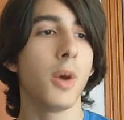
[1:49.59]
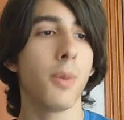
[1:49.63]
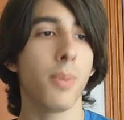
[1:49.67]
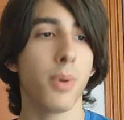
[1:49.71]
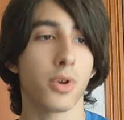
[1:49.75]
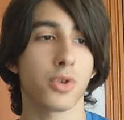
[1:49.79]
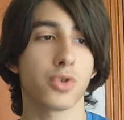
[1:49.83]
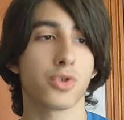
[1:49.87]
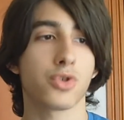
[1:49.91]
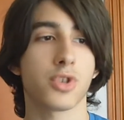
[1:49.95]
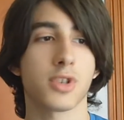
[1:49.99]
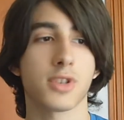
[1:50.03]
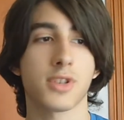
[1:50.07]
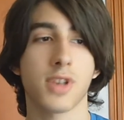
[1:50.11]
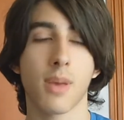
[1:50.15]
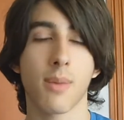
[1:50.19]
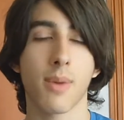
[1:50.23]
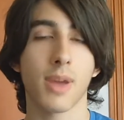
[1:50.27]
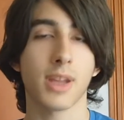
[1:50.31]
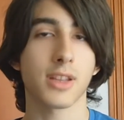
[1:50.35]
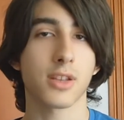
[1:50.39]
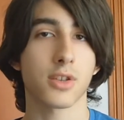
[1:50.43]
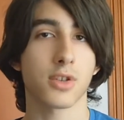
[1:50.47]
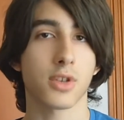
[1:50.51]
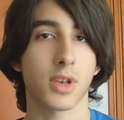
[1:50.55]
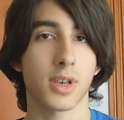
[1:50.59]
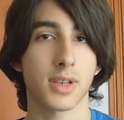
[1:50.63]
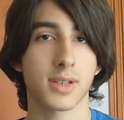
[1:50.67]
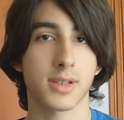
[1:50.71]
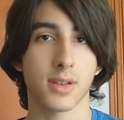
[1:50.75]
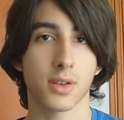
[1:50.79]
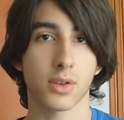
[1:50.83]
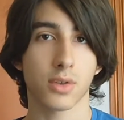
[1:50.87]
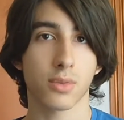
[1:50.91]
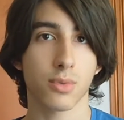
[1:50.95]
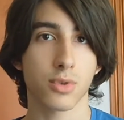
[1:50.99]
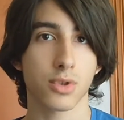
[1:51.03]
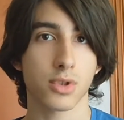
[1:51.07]
Poi successivamente è
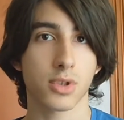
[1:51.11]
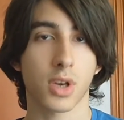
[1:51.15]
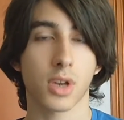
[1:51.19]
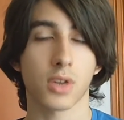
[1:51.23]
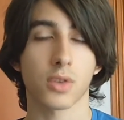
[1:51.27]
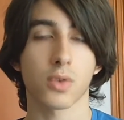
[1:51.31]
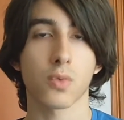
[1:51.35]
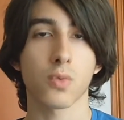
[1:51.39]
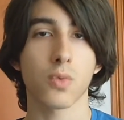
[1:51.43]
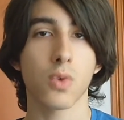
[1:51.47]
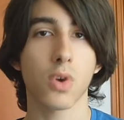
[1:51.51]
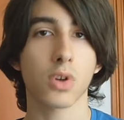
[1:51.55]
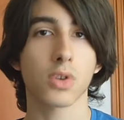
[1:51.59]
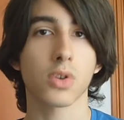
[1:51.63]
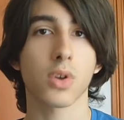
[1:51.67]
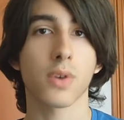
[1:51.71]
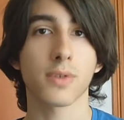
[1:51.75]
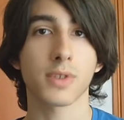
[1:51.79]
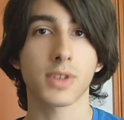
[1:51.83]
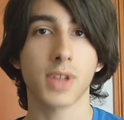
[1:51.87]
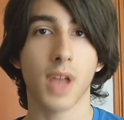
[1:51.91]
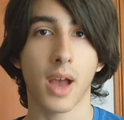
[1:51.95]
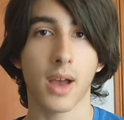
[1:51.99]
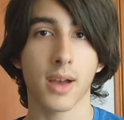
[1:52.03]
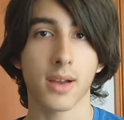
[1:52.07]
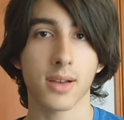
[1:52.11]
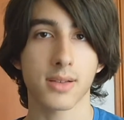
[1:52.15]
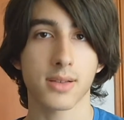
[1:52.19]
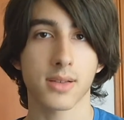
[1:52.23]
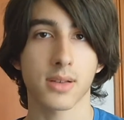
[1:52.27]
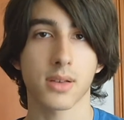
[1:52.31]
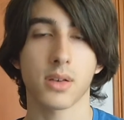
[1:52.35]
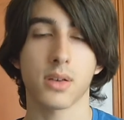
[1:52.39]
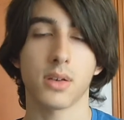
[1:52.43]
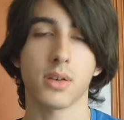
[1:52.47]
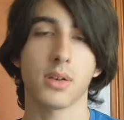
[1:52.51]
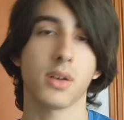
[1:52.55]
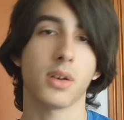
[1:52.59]
stato mostrato World of Tanks
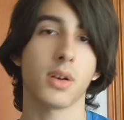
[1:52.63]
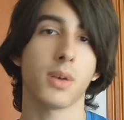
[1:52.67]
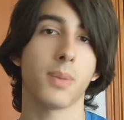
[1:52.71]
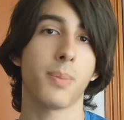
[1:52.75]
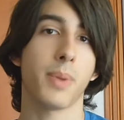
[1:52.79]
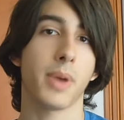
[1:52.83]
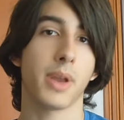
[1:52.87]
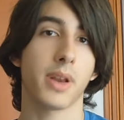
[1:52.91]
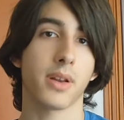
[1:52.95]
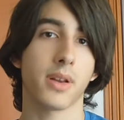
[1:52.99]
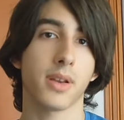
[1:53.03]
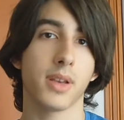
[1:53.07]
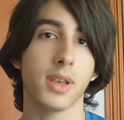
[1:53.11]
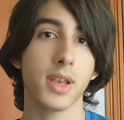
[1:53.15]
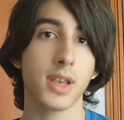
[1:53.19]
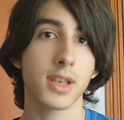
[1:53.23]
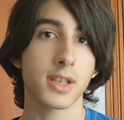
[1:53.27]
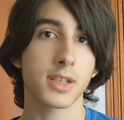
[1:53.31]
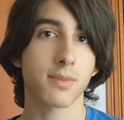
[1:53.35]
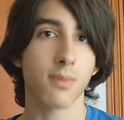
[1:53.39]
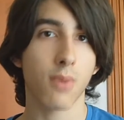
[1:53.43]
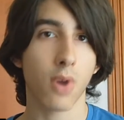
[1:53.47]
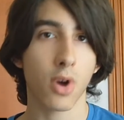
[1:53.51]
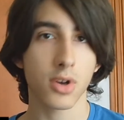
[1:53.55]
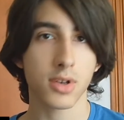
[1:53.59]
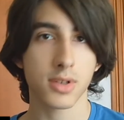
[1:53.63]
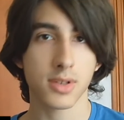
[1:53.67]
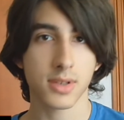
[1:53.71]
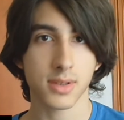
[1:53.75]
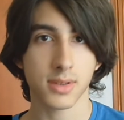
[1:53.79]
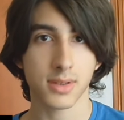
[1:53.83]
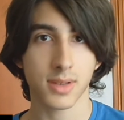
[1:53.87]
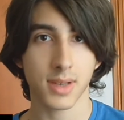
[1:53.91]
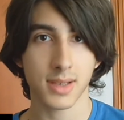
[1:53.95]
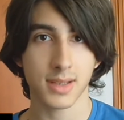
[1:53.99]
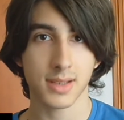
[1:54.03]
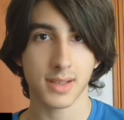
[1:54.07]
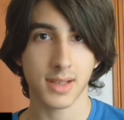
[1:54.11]
eh, per
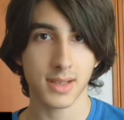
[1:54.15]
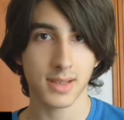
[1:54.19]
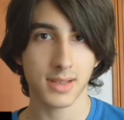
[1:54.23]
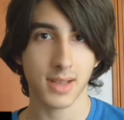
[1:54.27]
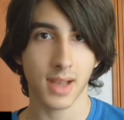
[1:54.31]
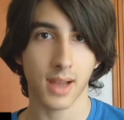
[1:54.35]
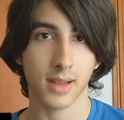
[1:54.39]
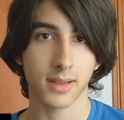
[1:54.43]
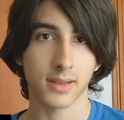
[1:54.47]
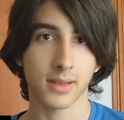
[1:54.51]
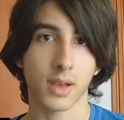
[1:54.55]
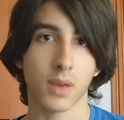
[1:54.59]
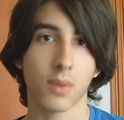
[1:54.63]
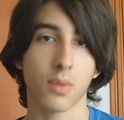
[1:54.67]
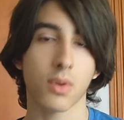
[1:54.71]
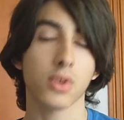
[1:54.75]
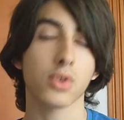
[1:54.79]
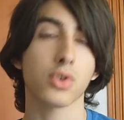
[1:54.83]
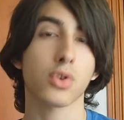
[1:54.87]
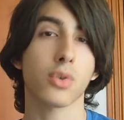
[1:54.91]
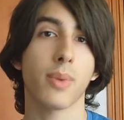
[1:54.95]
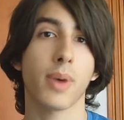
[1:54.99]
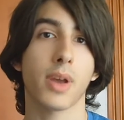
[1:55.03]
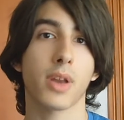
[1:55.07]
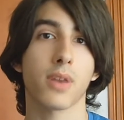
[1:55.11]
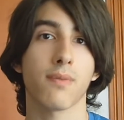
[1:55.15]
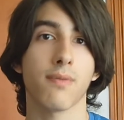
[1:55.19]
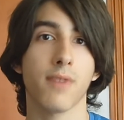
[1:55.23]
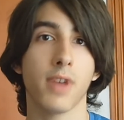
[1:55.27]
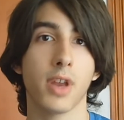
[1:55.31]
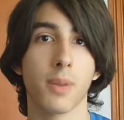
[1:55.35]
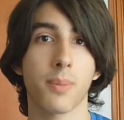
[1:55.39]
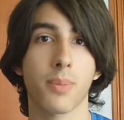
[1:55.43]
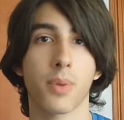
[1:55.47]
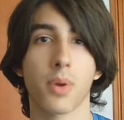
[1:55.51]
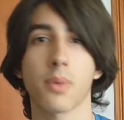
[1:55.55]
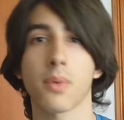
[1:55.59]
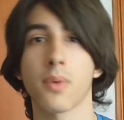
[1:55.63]
Xbox 360, a quanto pare un
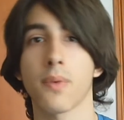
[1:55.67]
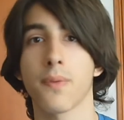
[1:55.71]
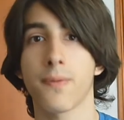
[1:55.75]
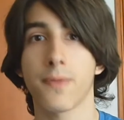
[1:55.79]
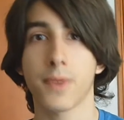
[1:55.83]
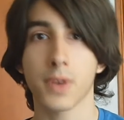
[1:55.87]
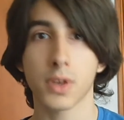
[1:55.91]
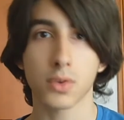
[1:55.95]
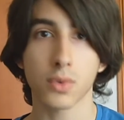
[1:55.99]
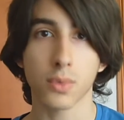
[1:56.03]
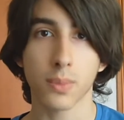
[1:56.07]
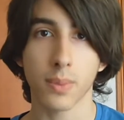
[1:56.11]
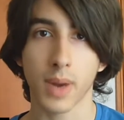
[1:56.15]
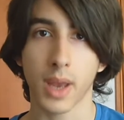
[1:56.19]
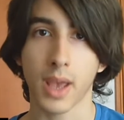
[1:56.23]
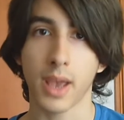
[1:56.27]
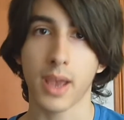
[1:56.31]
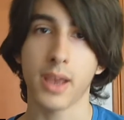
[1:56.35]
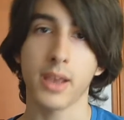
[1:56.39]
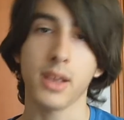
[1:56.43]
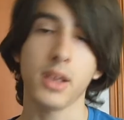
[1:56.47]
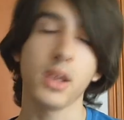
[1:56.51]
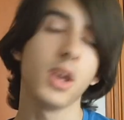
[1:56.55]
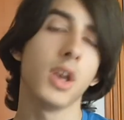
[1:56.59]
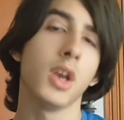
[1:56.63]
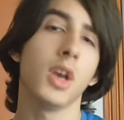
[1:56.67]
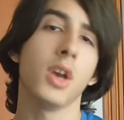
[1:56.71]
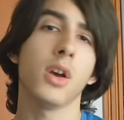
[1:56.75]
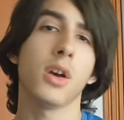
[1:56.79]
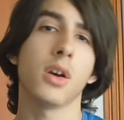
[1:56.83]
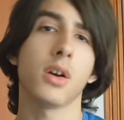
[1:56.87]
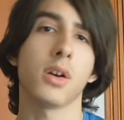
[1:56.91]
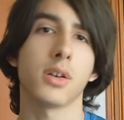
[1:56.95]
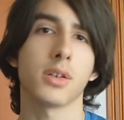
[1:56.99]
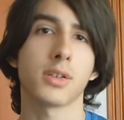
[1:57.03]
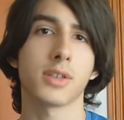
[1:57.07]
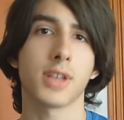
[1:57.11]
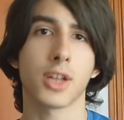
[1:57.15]
vero e proprio free to play
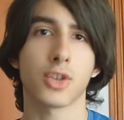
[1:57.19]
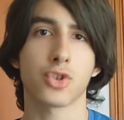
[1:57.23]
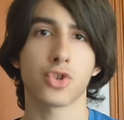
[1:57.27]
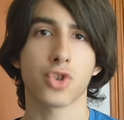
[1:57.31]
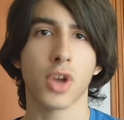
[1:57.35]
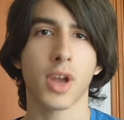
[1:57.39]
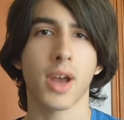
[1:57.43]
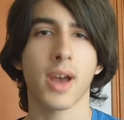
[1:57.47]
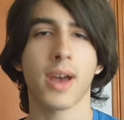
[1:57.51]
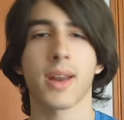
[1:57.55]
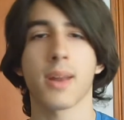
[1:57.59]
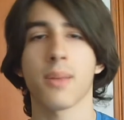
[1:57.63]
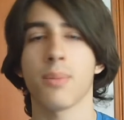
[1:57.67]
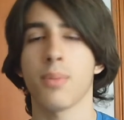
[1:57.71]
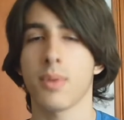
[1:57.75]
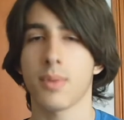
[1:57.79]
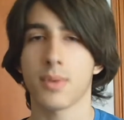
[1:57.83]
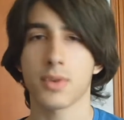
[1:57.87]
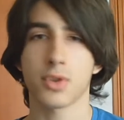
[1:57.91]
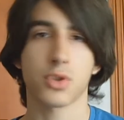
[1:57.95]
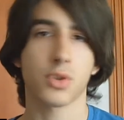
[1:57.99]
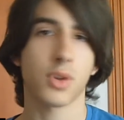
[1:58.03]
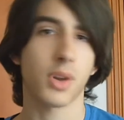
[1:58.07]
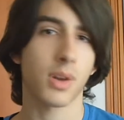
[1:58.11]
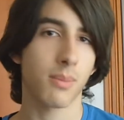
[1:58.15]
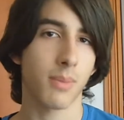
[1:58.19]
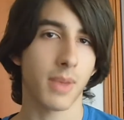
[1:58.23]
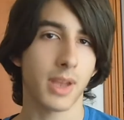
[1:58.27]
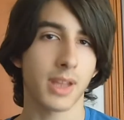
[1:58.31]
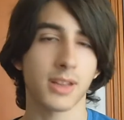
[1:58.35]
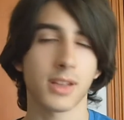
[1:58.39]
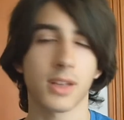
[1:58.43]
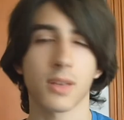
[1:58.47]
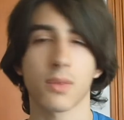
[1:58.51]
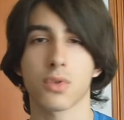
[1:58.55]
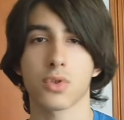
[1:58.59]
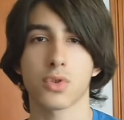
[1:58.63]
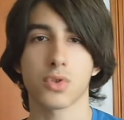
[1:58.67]
eh, da giocare, a me
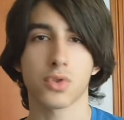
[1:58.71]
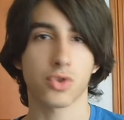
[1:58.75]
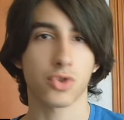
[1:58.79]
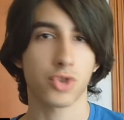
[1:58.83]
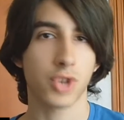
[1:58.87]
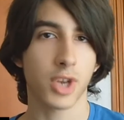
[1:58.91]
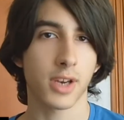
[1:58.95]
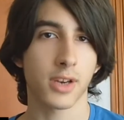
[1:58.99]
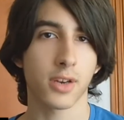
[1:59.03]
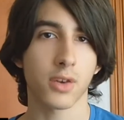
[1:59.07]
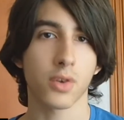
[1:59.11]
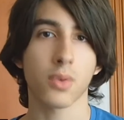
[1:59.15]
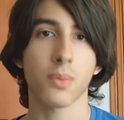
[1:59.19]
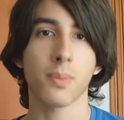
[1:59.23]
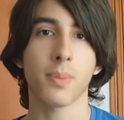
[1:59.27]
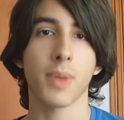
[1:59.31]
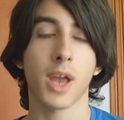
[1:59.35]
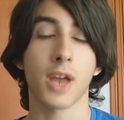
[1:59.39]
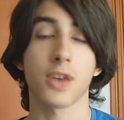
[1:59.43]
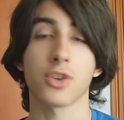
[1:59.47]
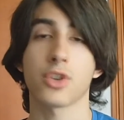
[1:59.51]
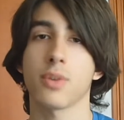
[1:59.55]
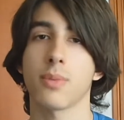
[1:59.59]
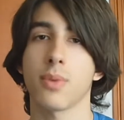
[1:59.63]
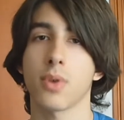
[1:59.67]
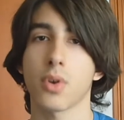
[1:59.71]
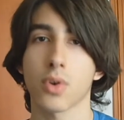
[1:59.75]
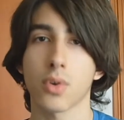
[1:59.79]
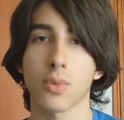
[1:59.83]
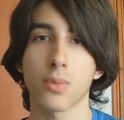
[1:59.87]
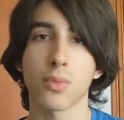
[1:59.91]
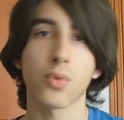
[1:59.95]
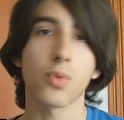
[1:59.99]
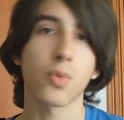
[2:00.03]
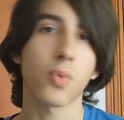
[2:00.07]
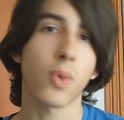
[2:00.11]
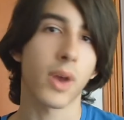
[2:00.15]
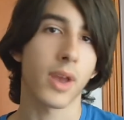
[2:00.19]
personalmente questo genere non piace, però
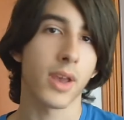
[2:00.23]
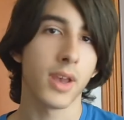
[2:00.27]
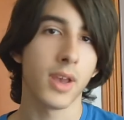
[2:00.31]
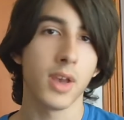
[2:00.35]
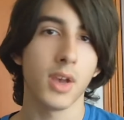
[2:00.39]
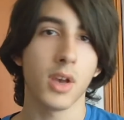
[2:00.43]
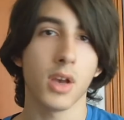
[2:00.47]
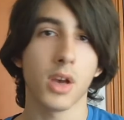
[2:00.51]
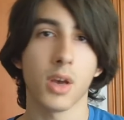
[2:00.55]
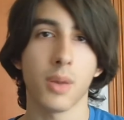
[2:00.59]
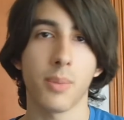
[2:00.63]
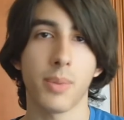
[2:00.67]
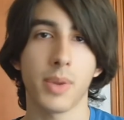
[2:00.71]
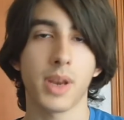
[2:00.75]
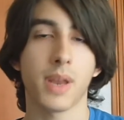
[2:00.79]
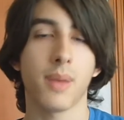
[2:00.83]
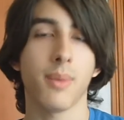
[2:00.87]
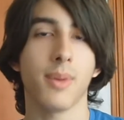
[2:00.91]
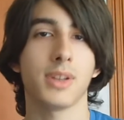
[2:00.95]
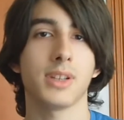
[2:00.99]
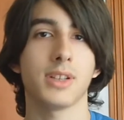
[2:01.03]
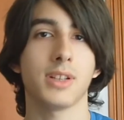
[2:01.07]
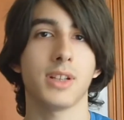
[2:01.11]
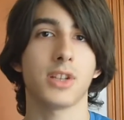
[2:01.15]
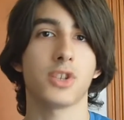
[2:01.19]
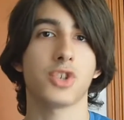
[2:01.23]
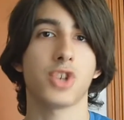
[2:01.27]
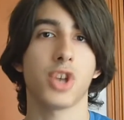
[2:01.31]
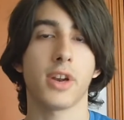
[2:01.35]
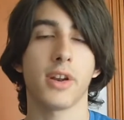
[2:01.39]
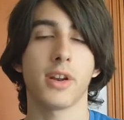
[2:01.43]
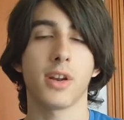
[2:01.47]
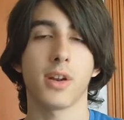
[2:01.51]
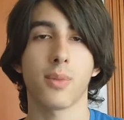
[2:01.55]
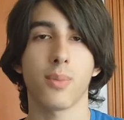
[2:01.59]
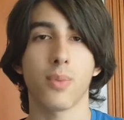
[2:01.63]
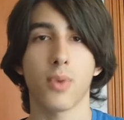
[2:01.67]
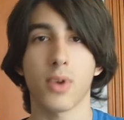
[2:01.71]
comunque eh, per gli amanti del
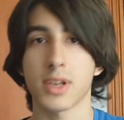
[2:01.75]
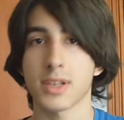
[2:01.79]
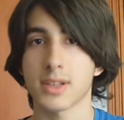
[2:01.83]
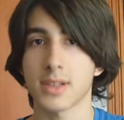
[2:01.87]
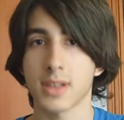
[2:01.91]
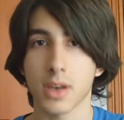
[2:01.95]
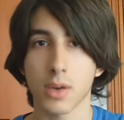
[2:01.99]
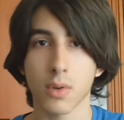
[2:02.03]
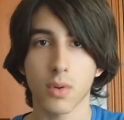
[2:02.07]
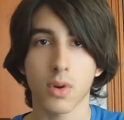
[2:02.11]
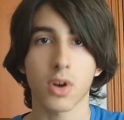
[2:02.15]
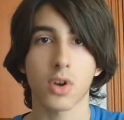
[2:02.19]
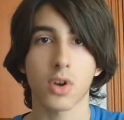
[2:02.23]
genere può essere